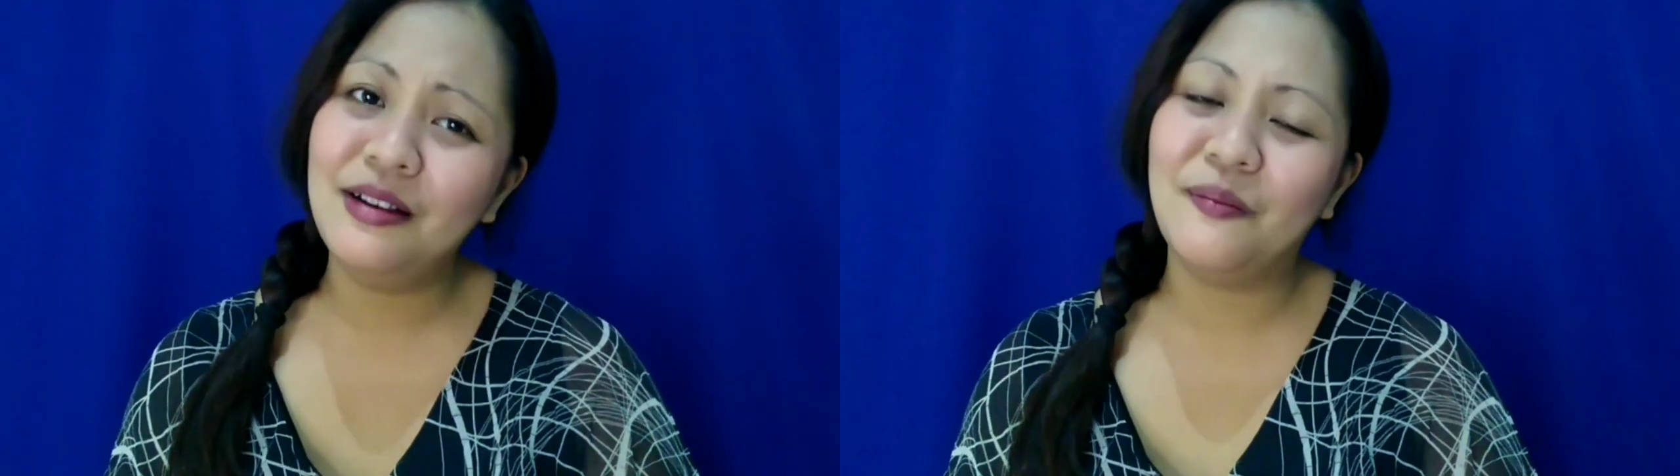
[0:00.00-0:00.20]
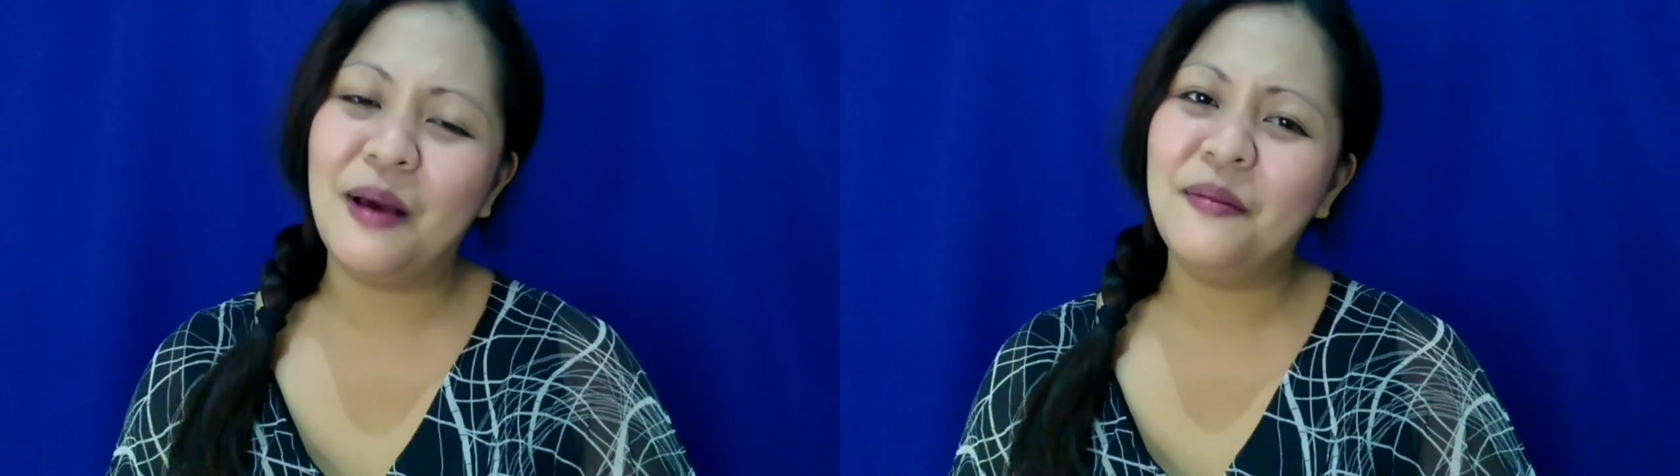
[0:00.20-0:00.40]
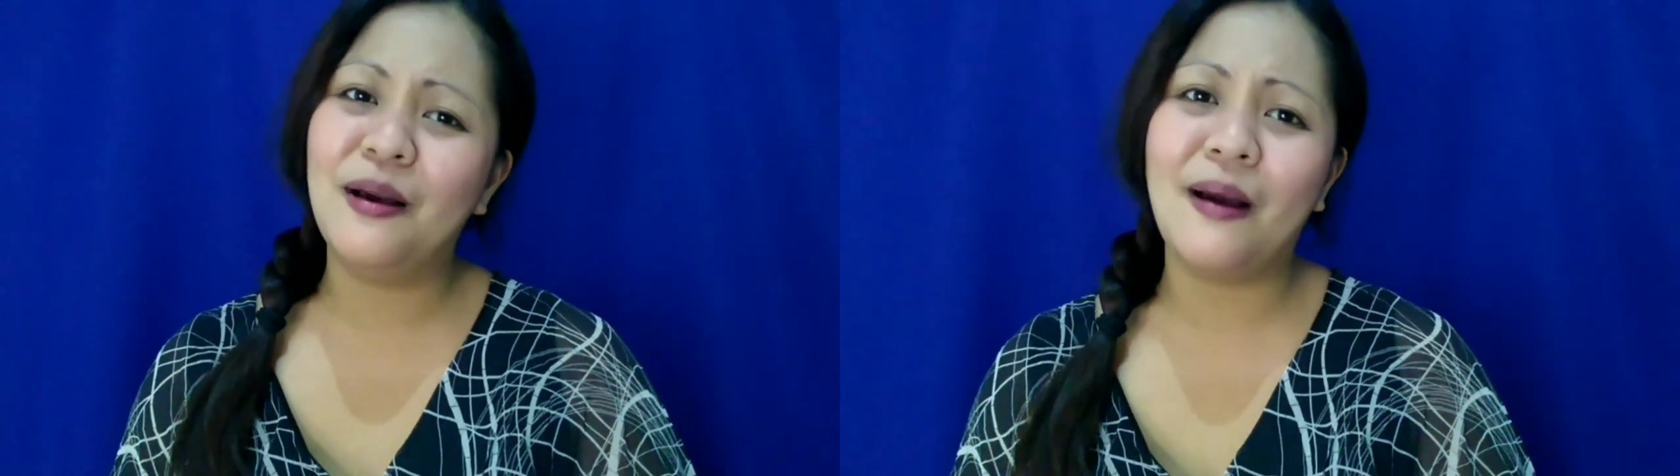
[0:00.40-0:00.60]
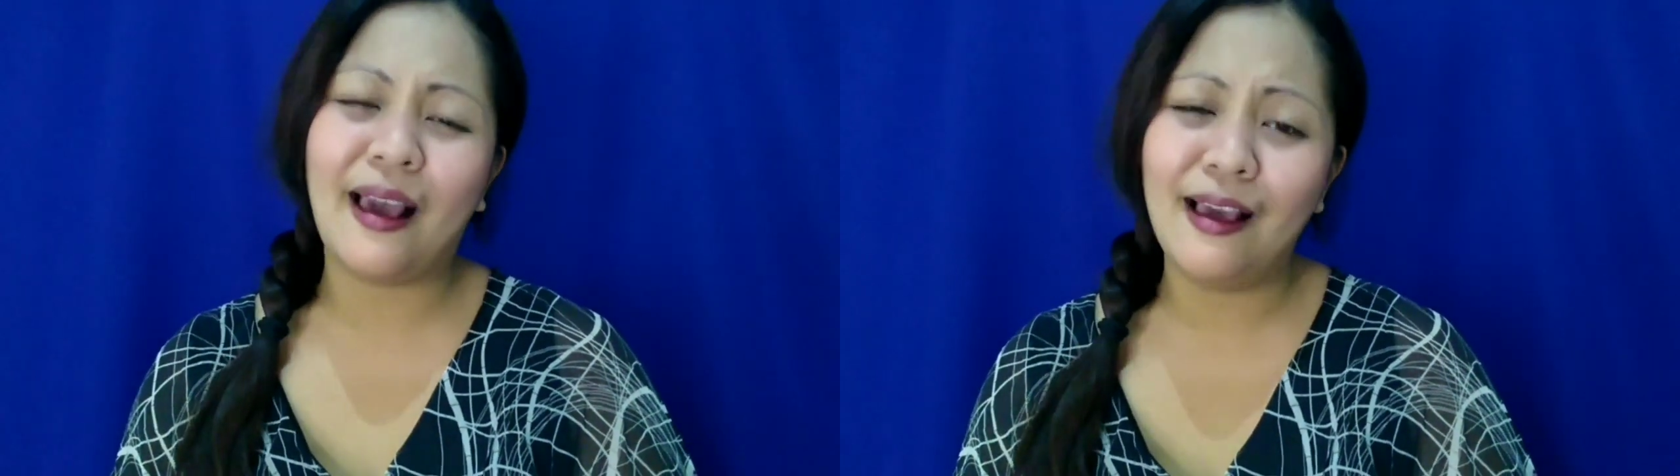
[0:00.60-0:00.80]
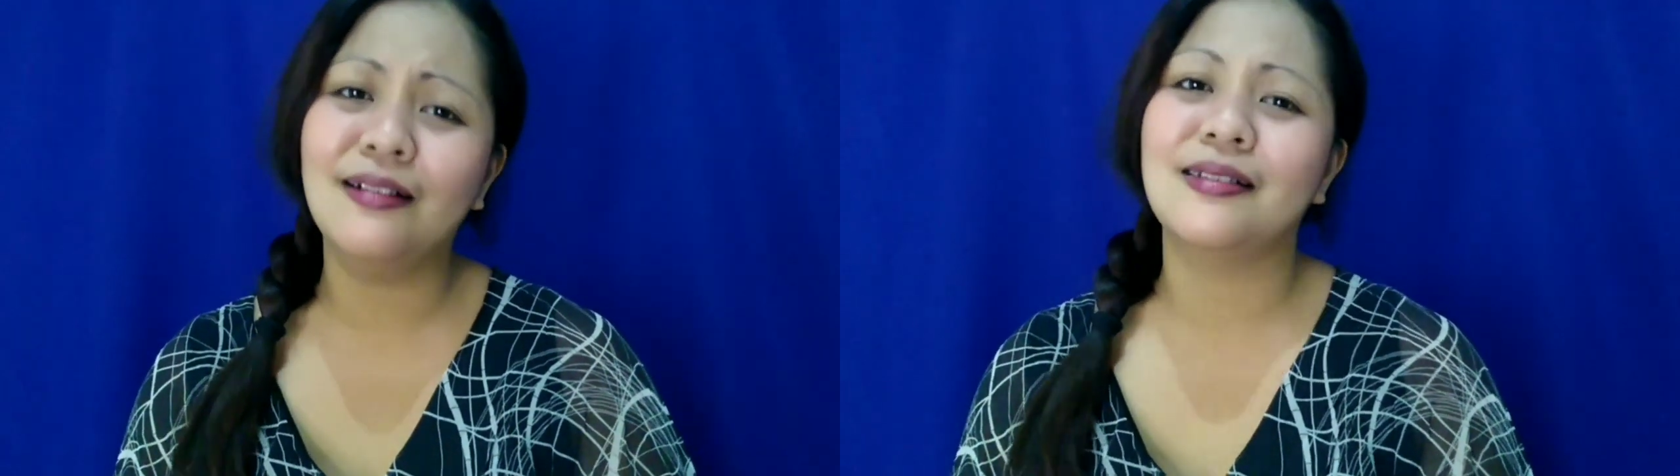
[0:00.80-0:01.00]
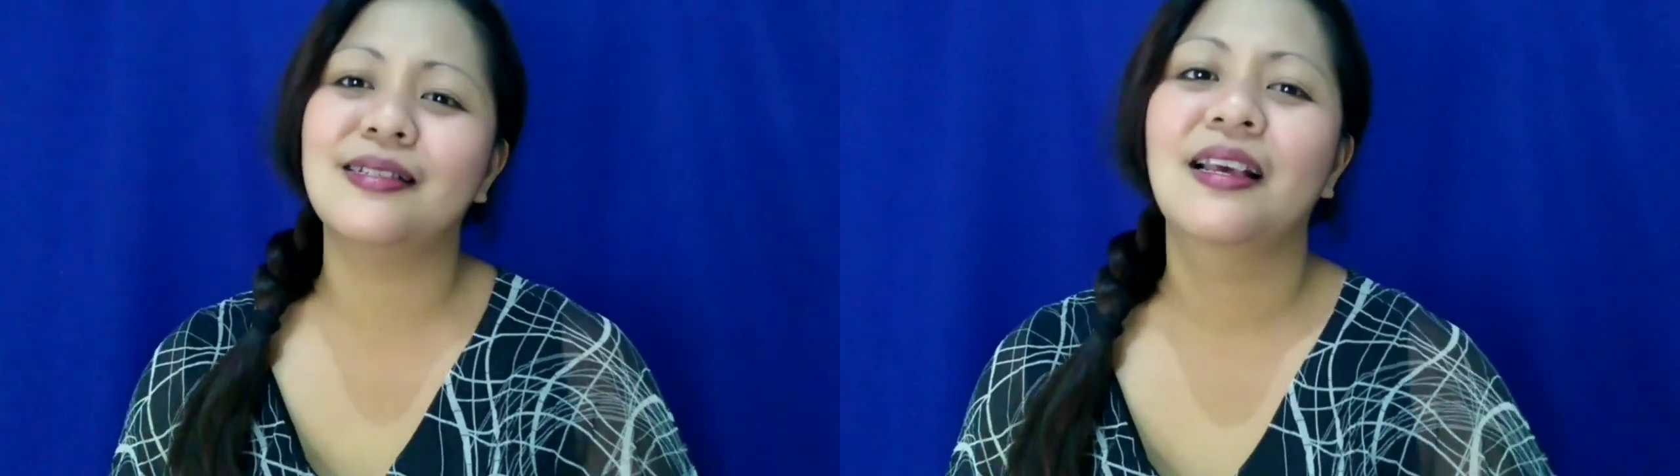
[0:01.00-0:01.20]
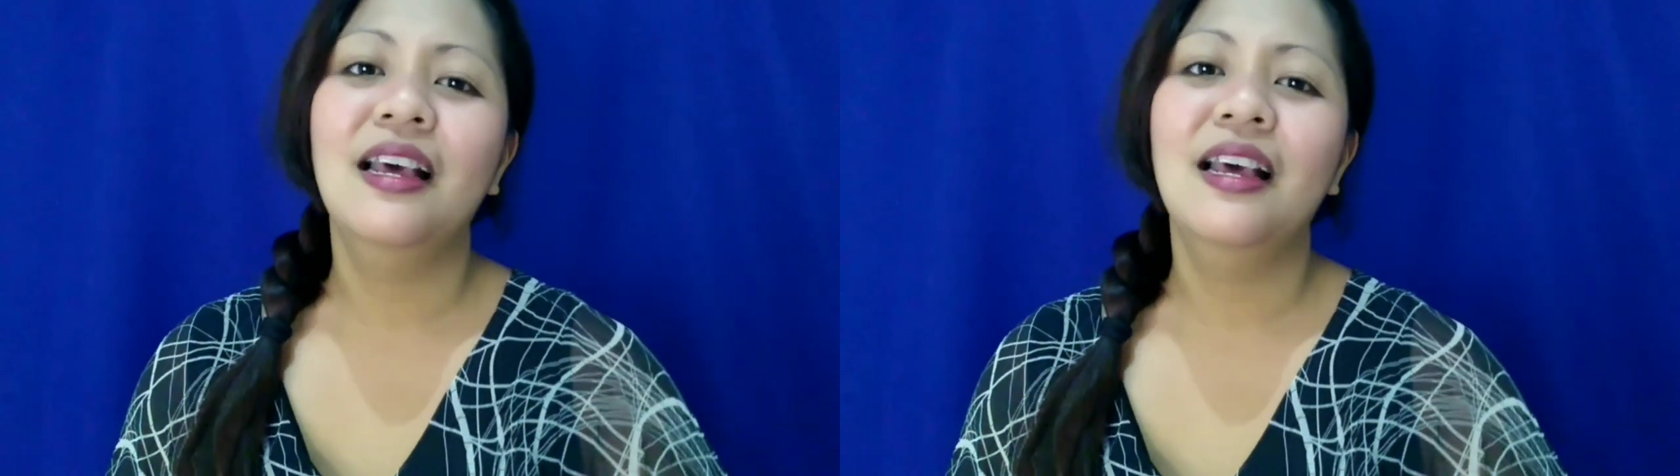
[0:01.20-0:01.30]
di ba? Mga bakels.